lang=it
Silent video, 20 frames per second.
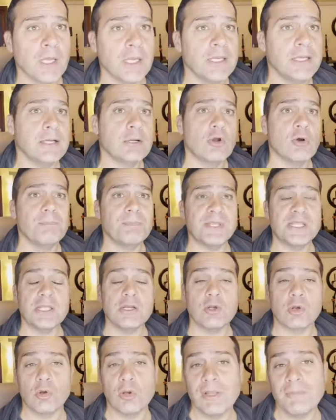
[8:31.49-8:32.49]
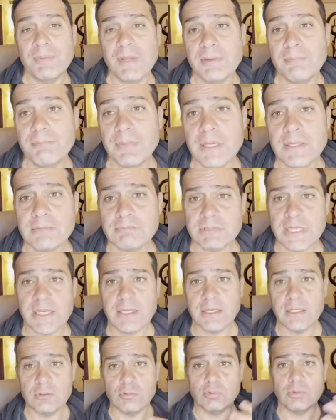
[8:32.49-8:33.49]
il compitino con le bimbe, sai
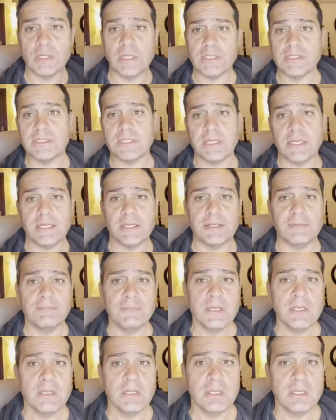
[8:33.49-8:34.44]
che tutte le sere,